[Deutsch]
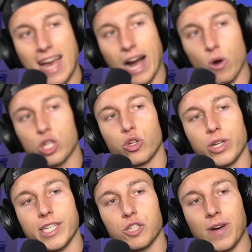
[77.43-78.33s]
Auch schön
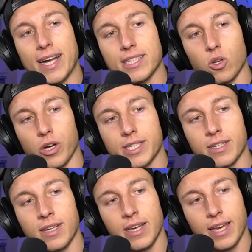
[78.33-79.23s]
in schwarz,
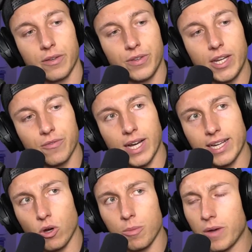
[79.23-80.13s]
Leute viele fragen
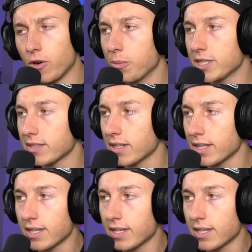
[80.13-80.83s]
ja auch immer, warum ich äh,